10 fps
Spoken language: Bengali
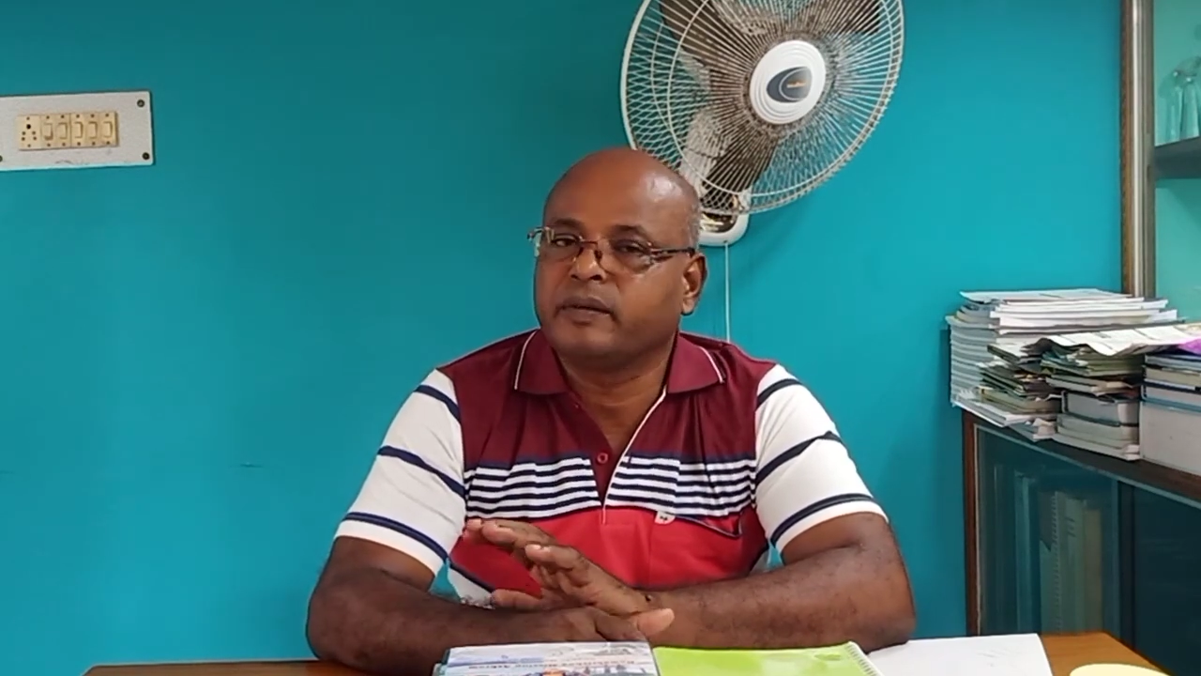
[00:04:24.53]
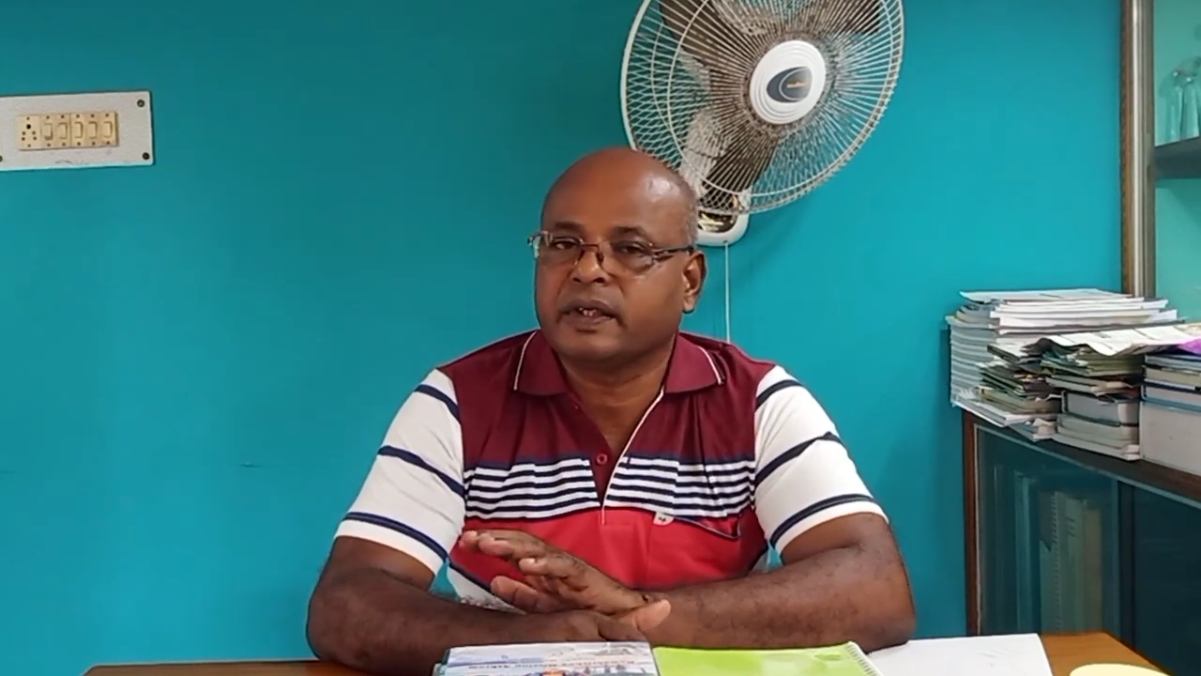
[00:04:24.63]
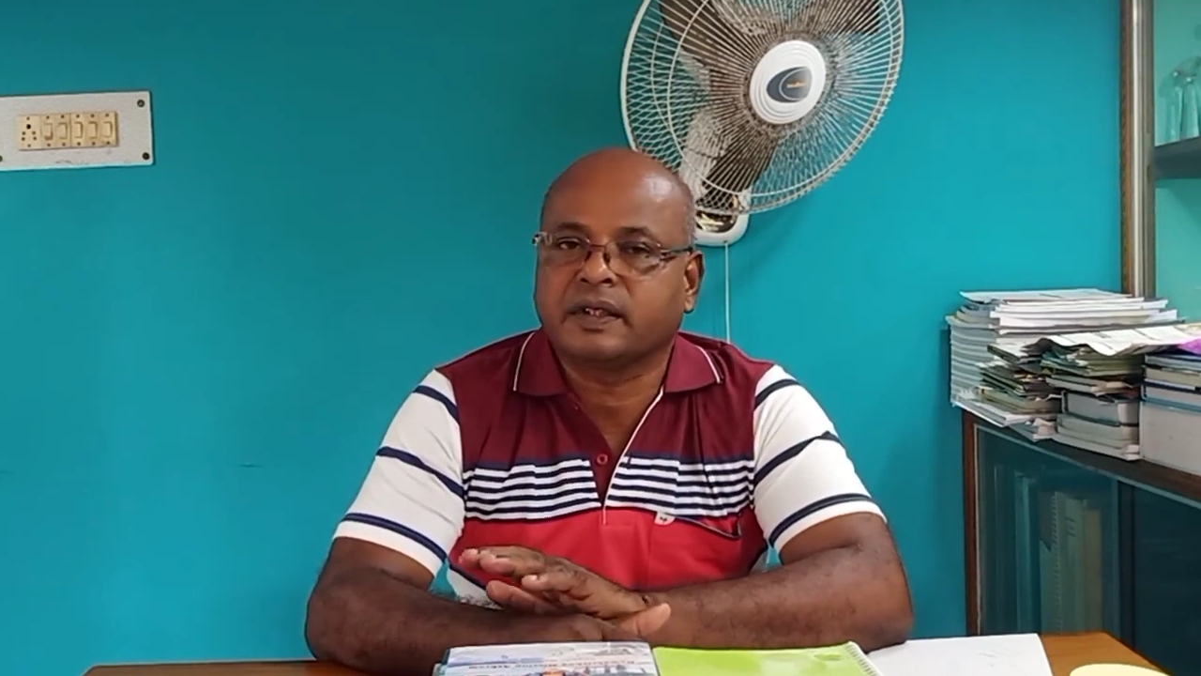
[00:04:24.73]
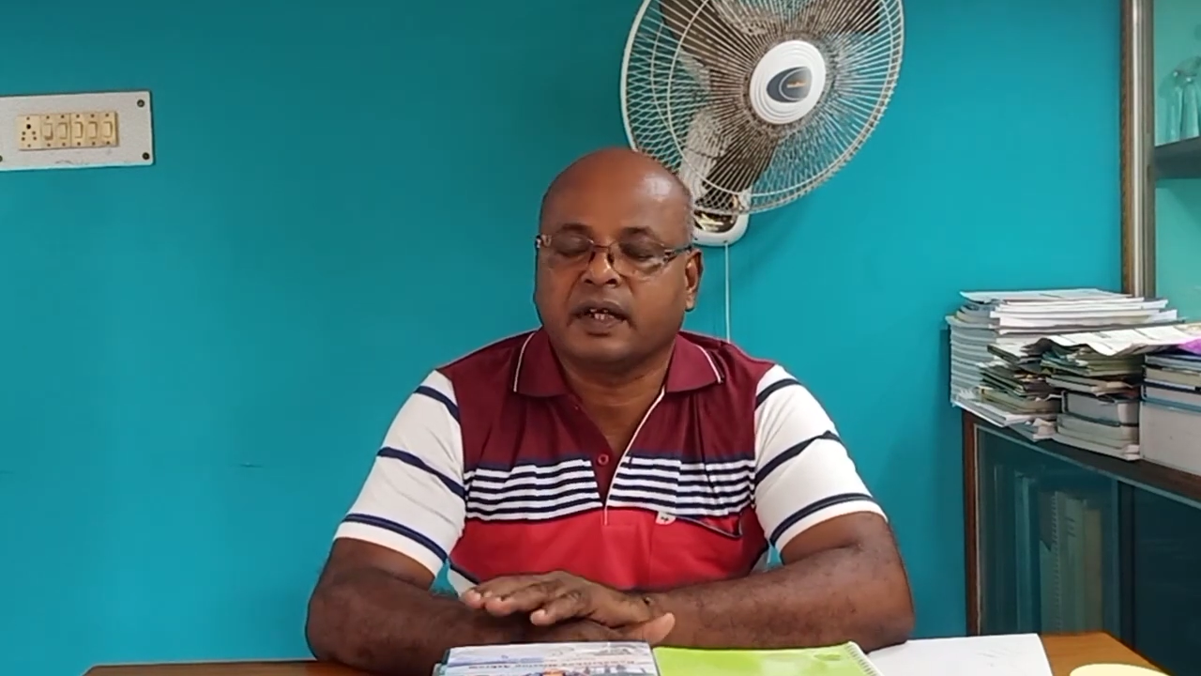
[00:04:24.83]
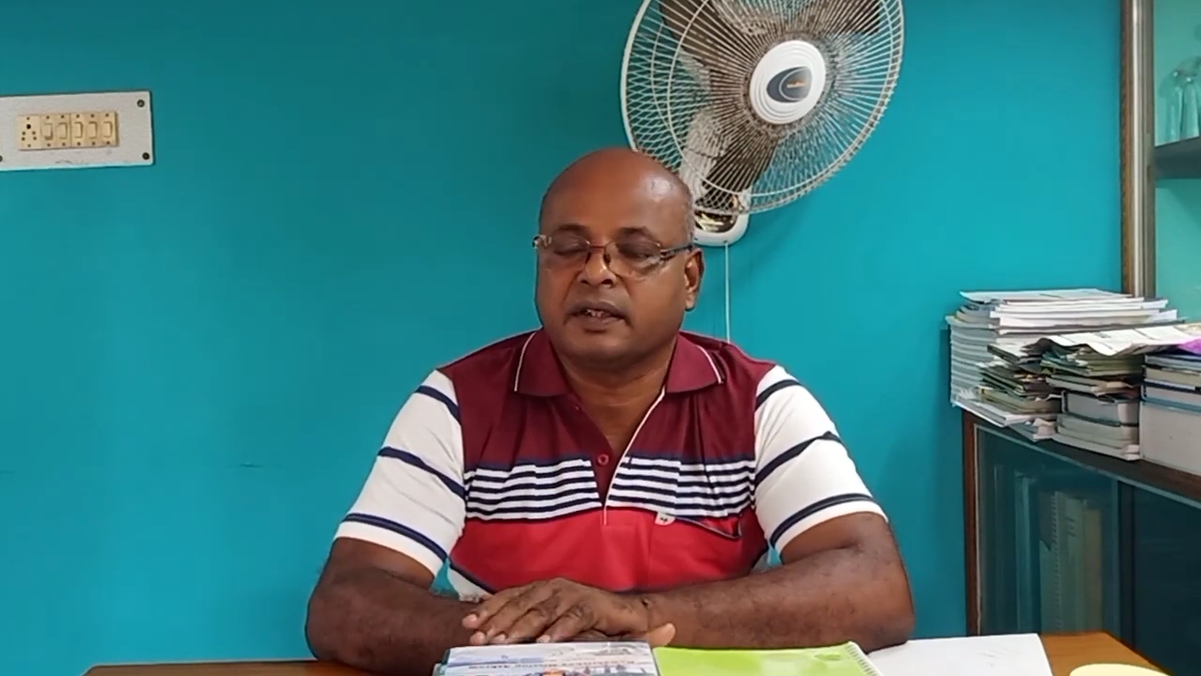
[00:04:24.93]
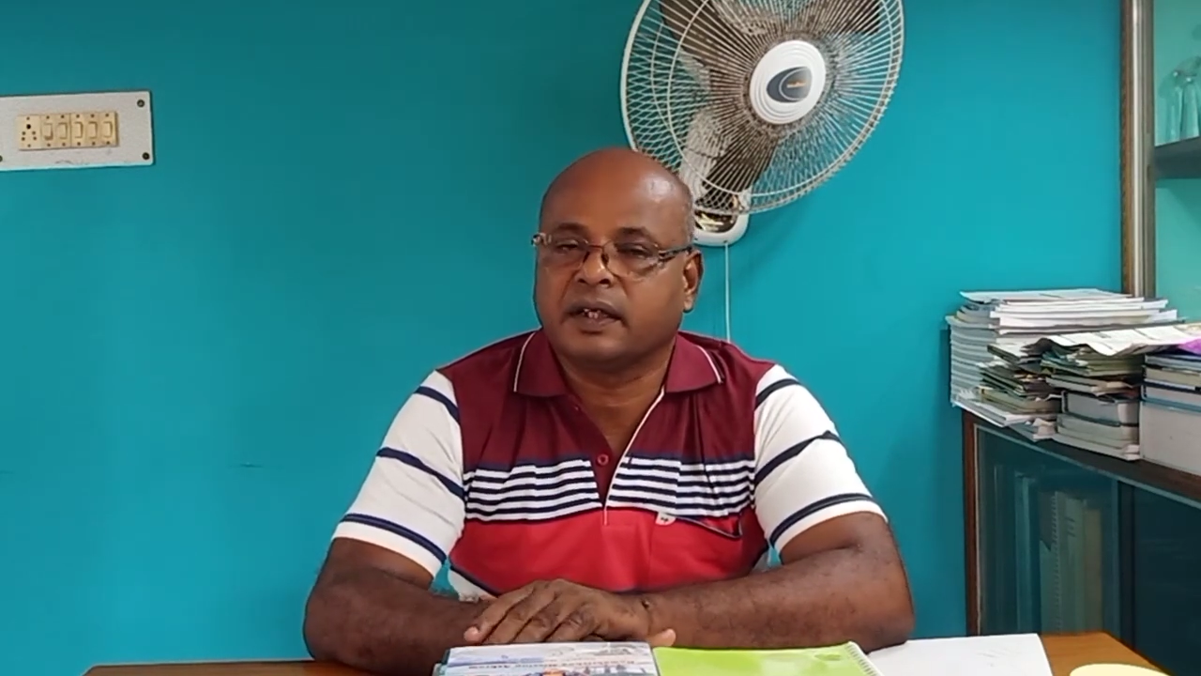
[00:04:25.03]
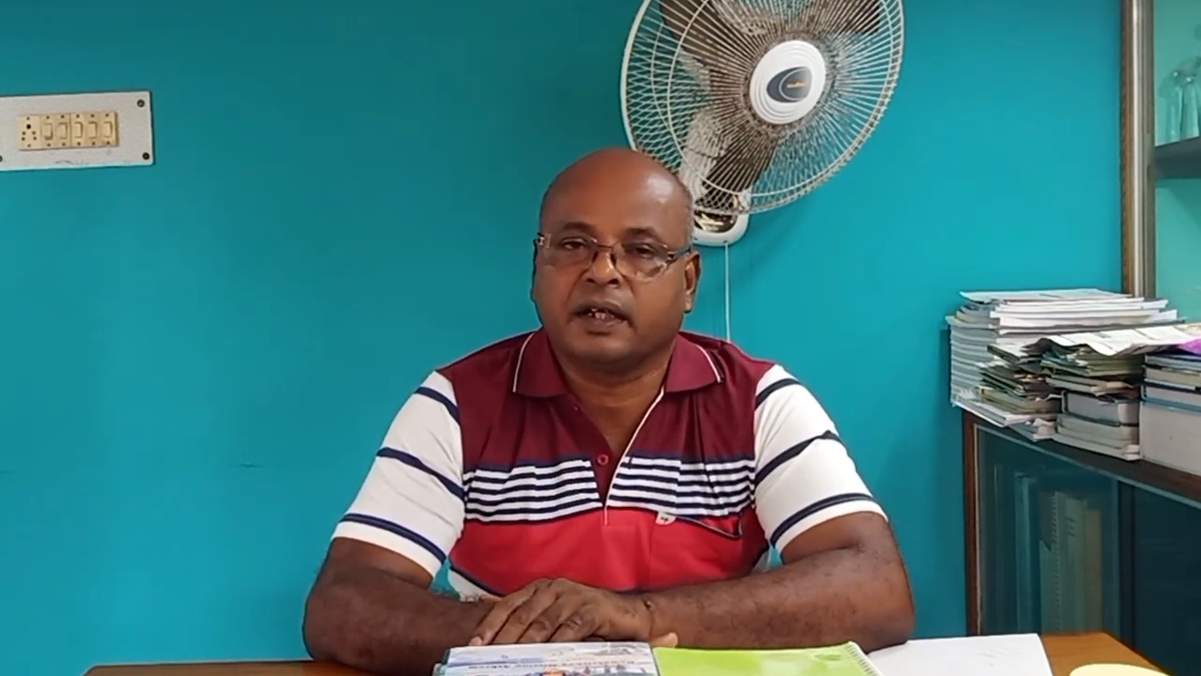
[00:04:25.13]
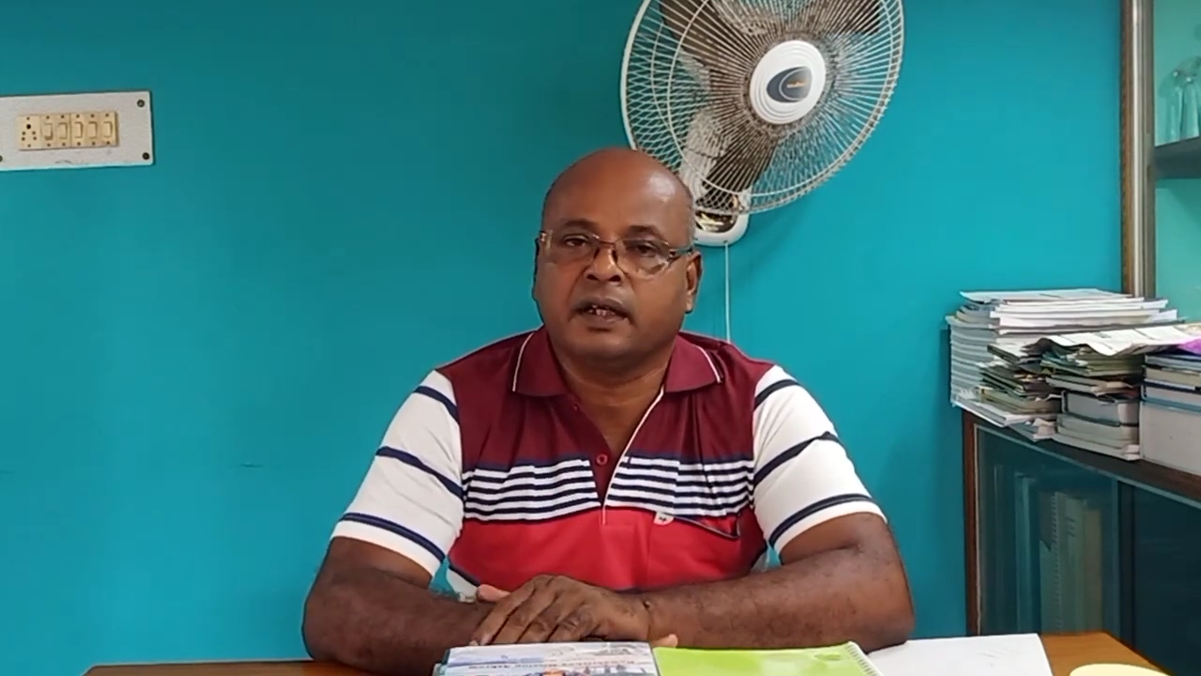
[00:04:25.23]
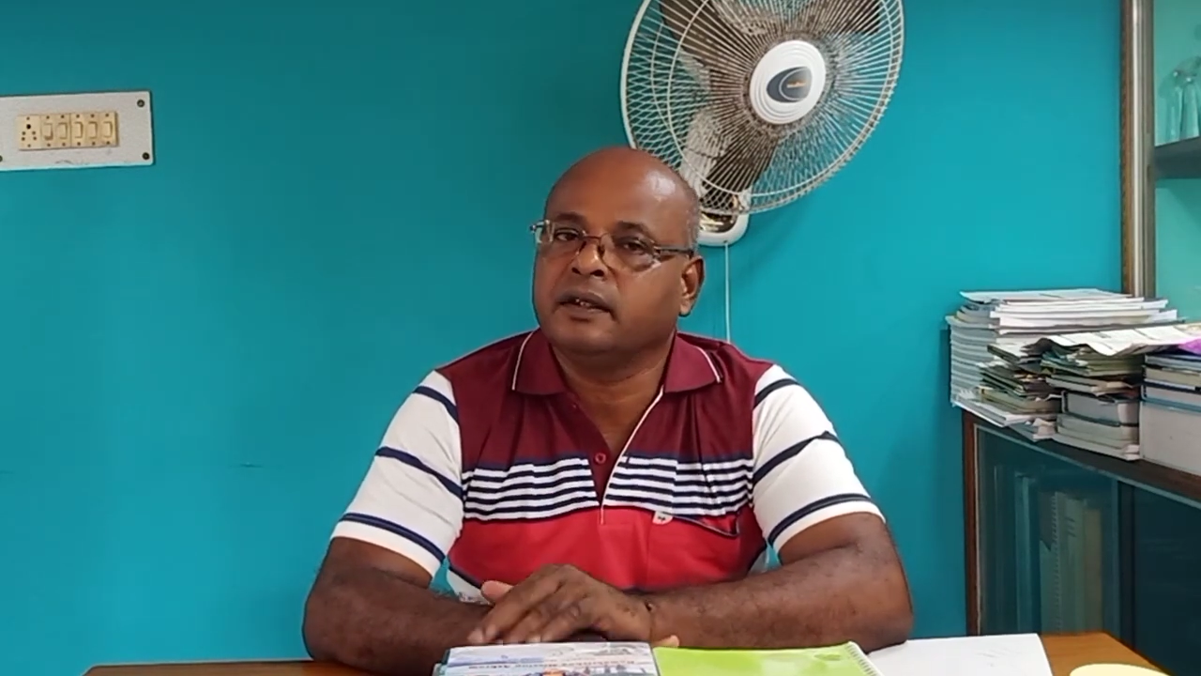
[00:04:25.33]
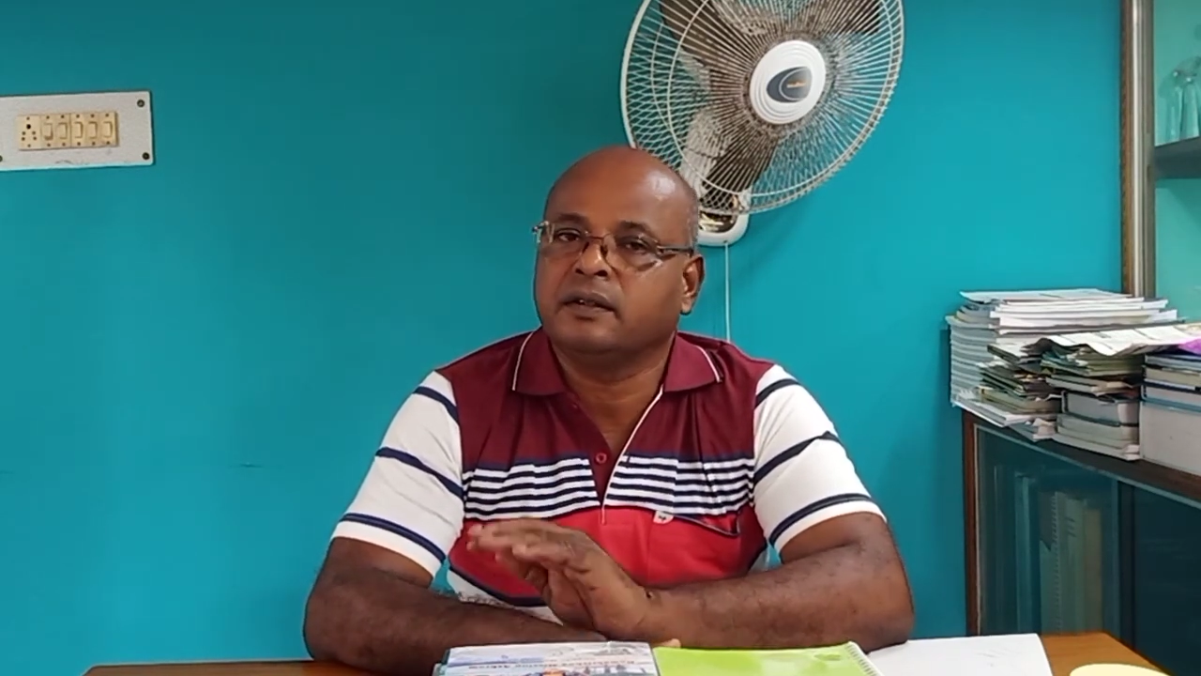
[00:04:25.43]
ইনফেকশনে
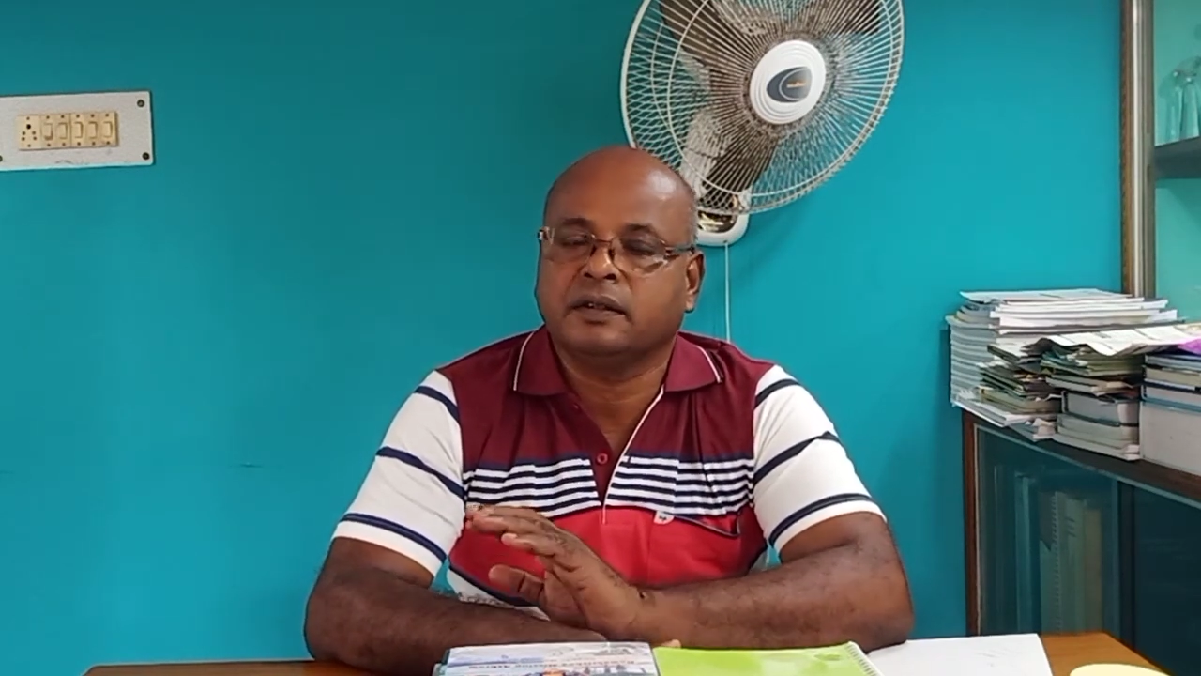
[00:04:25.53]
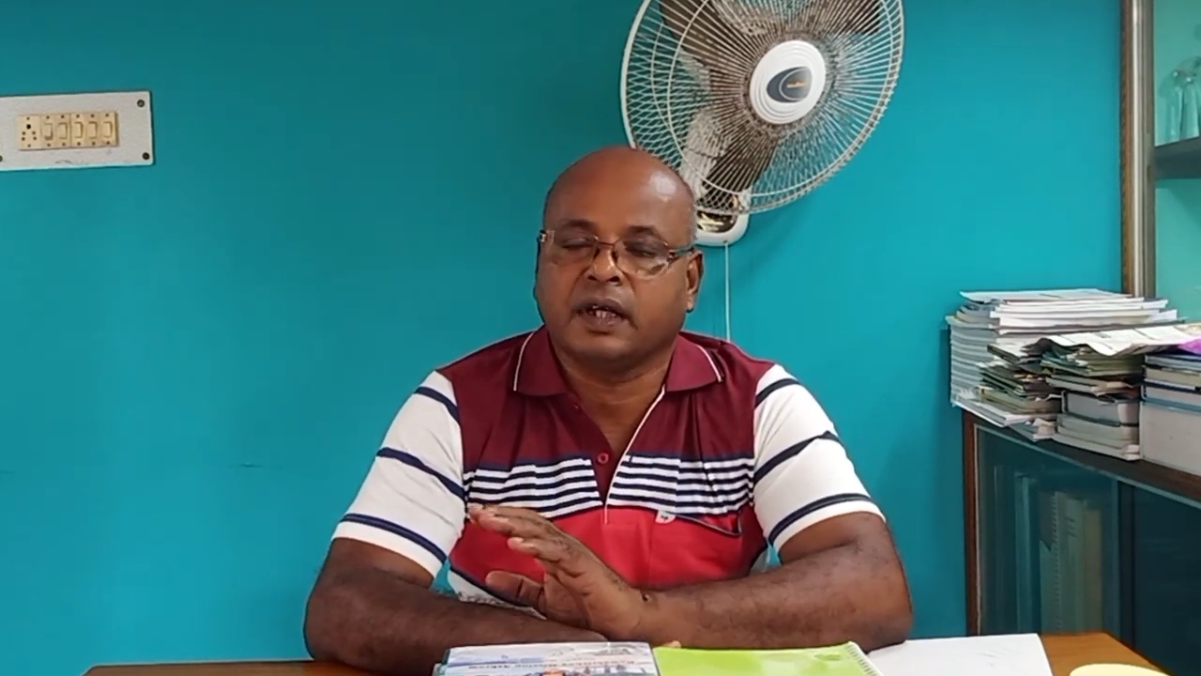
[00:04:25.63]
সেখানে কিন্তু